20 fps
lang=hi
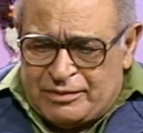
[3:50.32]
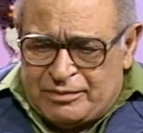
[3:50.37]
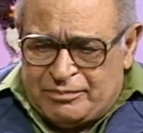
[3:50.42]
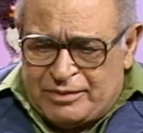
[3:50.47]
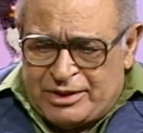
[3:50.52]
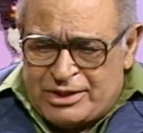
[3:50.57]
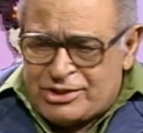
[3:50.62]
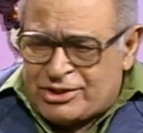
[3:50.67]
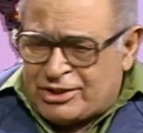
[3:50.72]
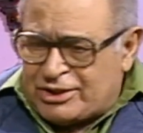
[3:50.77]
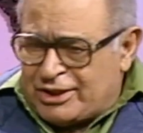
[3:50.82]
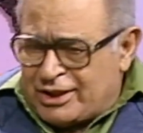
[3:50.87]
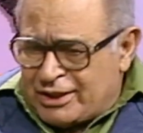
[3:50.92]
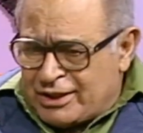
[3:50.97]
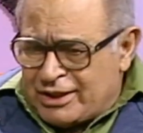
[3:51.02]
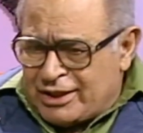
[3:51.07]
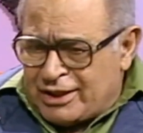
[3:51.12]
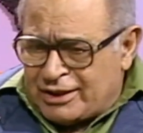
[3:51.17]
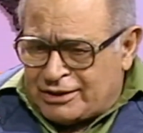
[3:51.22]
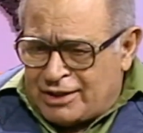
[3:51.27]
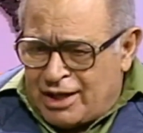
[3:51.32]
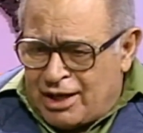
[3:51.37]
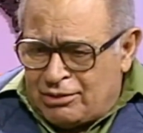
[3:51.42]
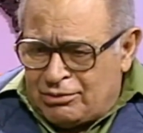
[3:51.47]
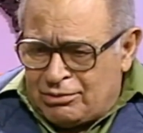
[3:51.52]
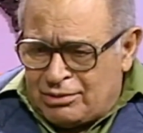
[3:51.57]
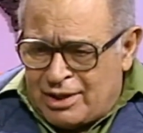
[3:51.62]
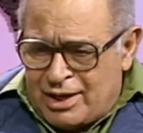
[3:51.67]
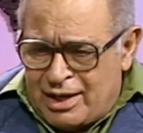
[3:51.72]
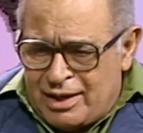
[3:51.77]
मेरी ज़िंदगी का
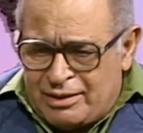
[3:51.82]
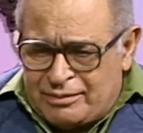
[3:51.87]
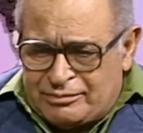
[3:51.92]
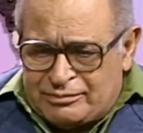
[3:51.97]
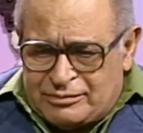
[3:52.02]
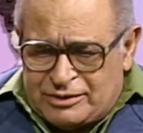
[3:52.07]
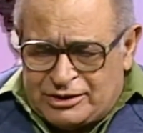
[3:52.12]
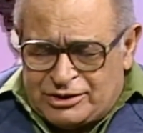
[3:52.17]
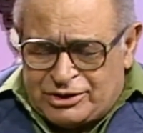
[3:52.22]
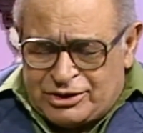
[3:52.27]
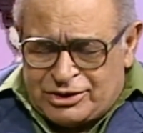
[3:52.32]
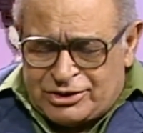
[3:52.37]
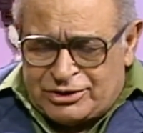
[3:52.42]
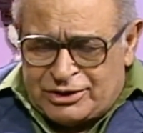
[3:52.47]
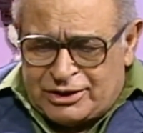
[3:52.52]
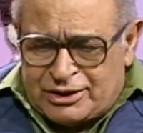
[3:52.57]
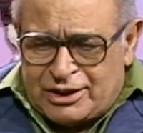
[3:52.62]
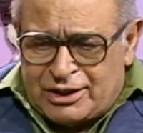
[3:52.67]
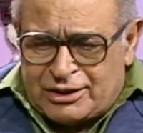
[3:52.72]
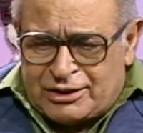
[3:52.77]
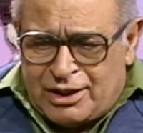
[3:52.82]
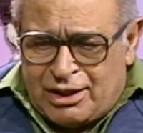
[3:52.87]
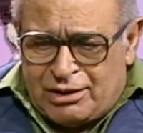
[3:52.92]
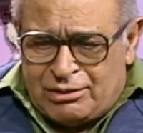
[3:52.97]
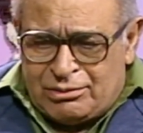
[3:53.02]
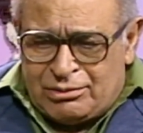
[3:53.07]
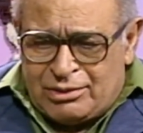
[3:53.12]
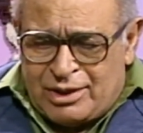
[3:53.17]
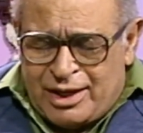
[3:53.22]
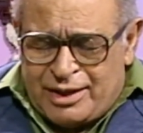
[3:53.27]
ताल्लुक़ है मेरी शख्सियत का
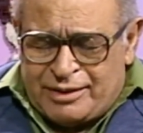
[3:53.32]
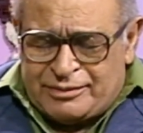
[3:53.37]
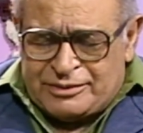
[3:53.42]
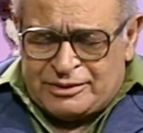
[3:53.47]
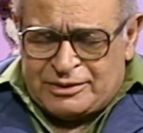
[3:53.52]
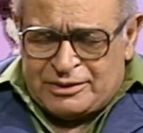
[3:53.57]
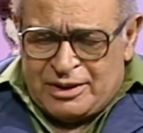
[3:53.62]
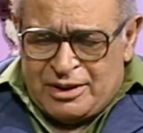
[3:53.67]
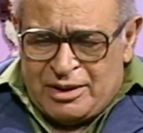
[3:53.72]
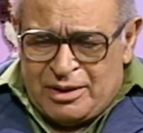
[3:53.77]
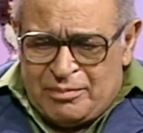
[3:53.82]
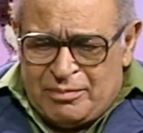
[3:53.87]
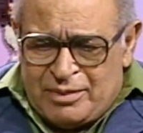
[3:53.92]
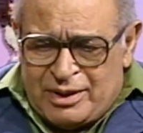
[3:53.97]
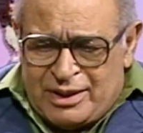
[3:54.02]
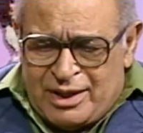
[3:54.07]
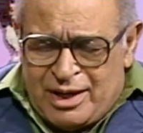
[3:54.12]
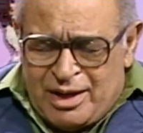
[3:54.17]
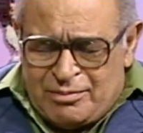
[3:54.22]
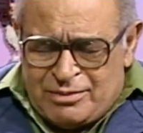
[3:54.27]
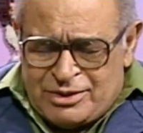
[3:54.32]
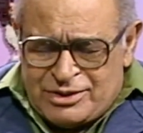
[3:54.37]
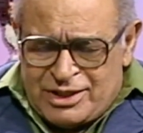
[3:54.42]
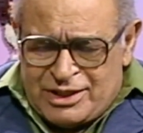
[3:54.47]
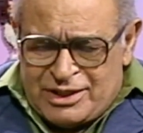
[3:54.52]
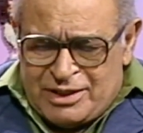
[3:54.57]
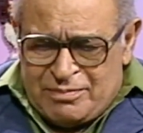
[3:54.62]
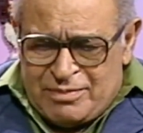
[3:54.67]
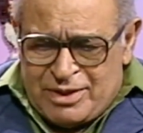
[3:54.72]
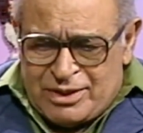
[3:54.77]
ताल्लुक़ है मैंने हमेशा
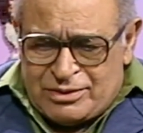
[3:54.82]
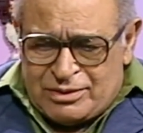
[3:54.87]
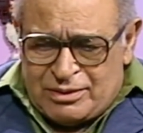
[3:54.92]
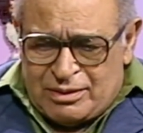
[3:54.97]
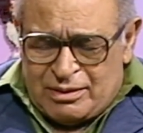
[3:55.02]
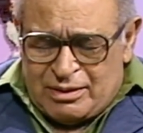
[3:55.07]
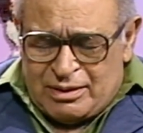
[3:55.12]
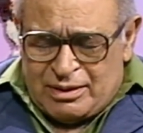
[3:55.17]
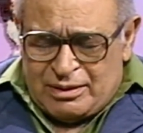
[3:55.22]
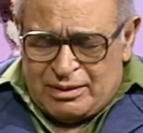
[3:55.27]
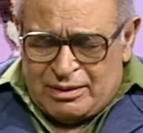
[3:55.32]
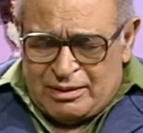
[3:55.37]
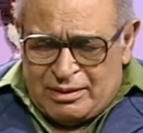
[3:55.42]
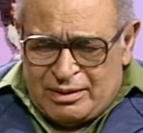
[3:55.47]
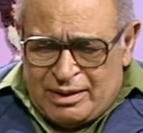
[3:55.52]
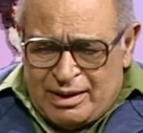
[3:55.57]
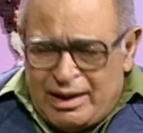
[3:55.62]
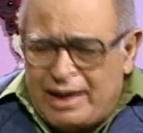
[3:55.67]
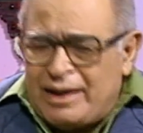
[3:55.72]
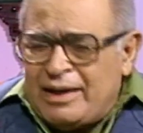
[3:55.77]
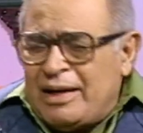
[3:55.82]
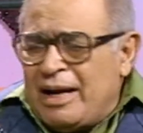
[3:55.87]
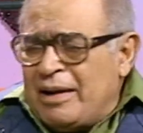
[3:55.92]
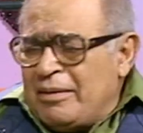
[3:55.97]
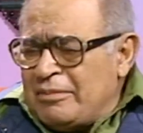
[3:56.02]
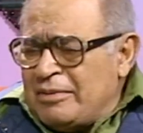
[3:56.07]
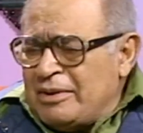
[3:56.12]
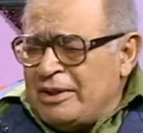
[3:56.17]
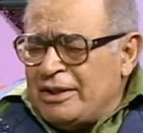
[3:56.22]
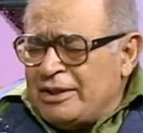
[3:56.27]
ये महस यानी
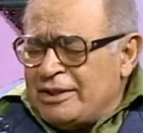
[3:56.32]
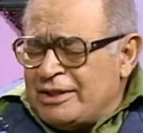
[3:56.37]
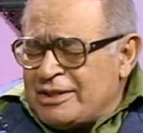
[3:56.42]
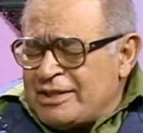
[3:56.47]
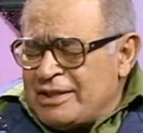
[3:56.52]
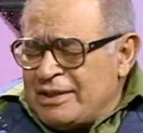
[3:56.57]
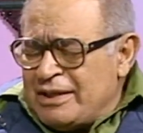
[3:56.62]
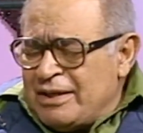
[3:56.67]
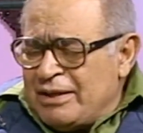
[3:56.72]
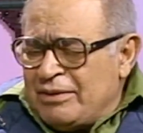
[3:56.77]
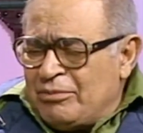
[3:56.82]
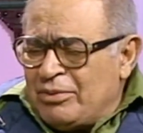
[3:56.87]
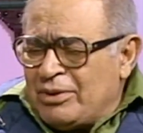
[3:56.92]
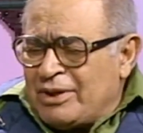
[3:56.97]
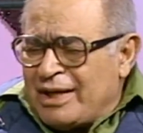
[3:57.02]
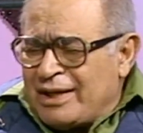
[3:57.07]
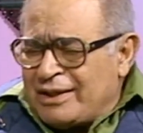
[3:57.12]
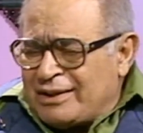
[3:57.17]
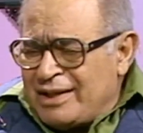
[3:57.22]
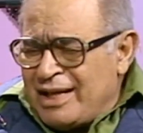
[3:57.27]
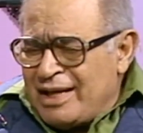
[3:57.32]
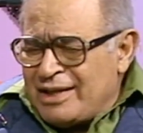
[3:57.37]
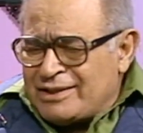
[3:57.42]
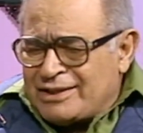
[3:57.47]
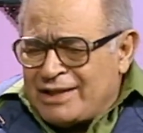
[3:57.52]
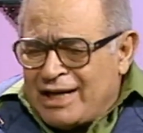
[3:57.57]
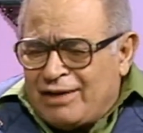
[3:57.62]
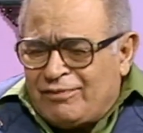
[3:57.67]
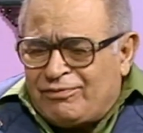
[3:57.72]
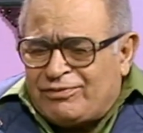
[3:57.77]
जिसे वो कहते हैं
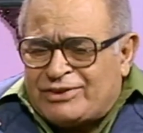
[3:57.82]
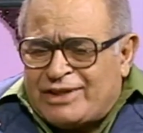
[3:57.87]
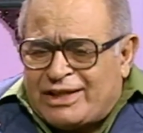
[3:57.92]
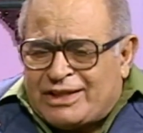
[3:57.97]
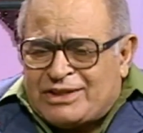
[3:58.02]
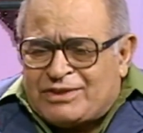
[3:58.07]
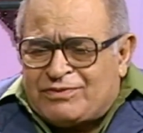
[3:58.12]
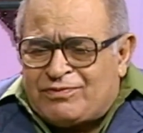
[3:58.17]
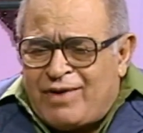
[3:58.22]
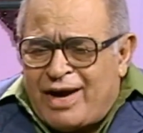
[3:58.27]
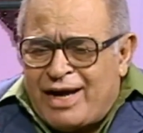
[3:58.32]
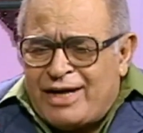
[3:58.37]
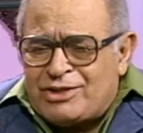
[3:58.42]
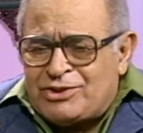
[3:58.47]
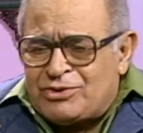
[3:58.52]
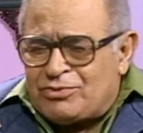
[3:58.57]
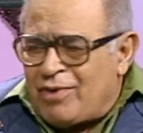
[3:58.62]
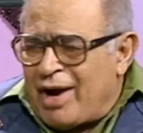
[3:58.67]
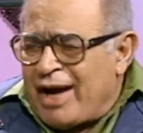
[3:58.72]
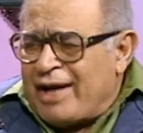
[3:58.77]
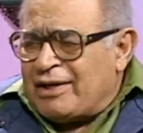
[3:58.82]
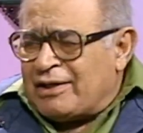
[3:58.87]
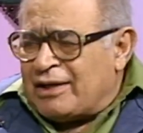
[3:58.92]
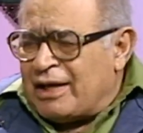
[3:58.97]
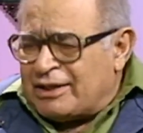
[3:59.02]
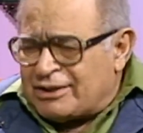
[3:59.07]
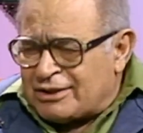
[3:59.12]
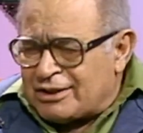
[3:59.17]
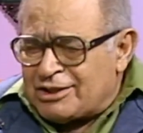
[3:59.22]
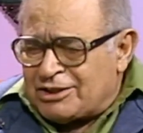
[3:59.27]
सेल्फ सेटिस्फाइड स्वाइन
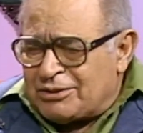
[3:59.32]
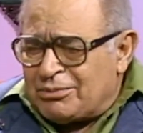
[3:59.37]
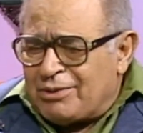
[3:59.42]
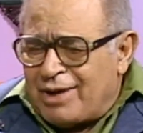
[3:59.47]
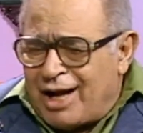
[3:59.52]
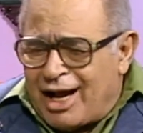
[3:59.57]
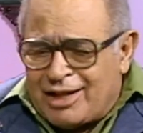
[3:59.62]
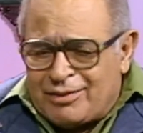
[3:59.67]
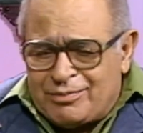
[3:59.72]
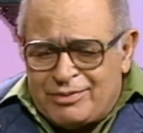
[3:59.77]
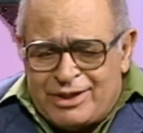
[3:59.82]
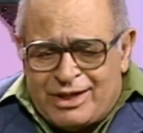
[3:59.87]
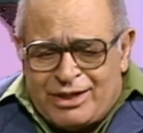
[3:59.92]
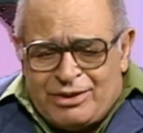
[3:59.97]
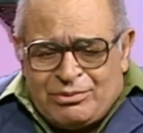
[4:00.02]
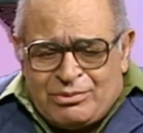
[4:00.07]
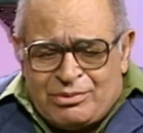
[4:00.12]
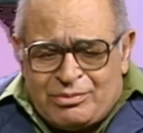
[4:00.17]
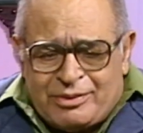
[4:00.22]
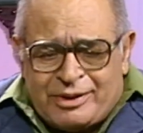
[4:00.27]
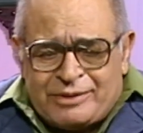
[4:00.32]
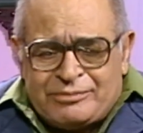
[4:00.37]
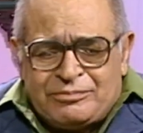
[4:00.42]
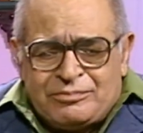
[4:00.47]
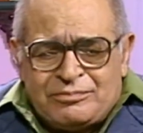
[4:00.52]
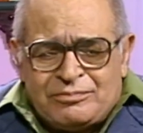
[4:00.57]
इस किस्म का आदमी नहीं हूँ मैं